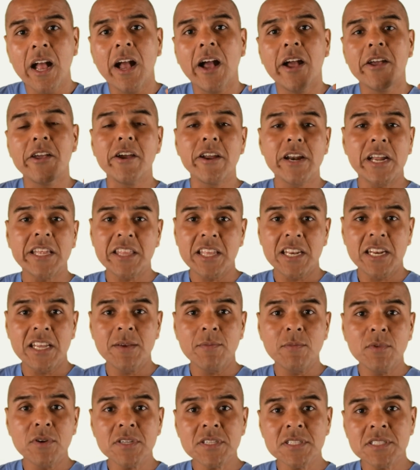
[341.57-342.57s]
Y ahora
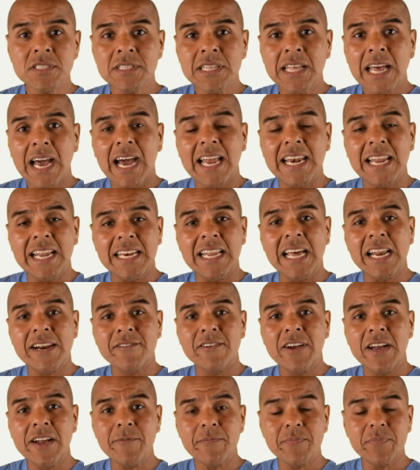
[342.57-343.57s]
tenemos a la
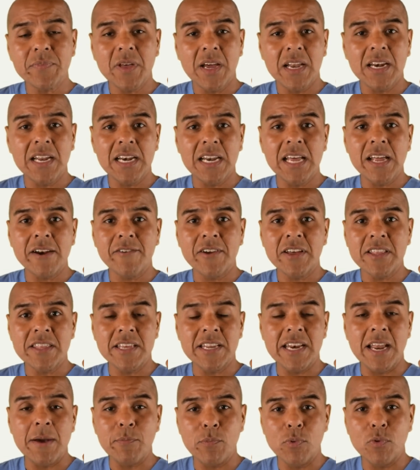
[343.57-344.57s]
larva, a la larva de
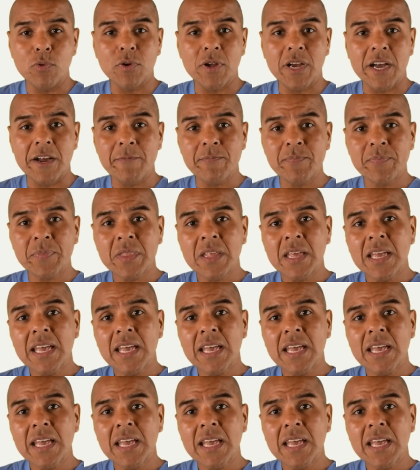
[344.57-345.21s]
la pulga.